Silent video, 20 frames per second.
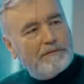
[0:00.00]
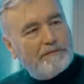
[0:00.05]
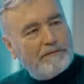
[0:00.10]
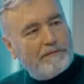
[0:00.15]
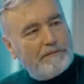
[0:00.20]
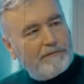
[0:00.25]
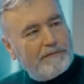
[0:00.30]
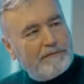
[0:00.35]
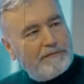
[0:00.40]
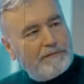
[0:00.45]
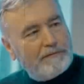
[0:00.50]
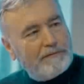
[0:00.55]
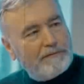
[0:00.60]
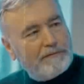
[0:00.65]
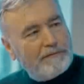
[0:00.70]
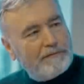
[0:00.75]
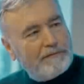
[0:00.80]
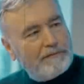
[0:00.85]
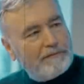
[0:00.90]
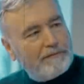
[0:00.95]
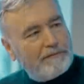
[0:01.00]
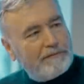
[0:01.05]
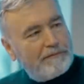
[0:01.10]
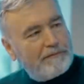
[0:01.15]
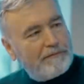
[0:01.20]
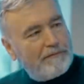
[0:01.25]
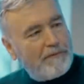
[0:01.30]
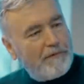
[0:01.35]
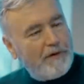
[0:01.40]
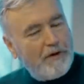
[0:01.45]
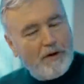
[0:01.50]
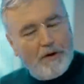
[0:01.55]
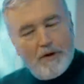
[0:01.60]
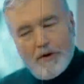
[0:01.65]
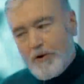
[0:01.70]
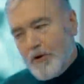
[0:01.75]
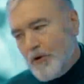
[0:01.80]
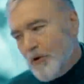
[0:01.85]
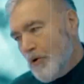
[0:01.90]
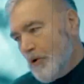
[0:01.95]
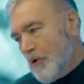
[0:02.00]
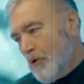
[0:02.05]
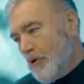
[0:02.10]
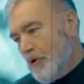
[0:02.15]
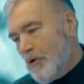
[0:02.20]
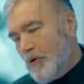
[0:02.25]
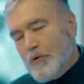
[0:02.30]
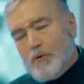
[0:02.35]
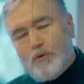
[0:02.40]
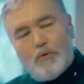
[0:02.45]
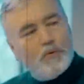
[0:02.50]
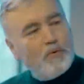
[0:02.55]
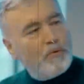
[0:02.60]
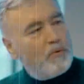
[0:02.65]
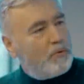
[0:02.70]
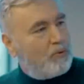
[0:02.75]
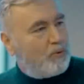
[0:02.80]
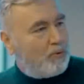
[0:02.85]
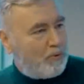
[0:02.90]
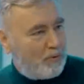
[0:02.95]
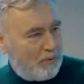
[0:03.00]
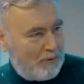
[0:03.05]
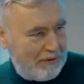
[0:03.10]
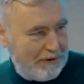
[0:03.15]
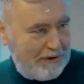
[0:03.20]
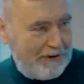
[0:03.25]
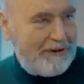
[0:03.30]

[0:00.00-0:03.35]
ना देखते हम दोनों को नींद नहीं आ रही थी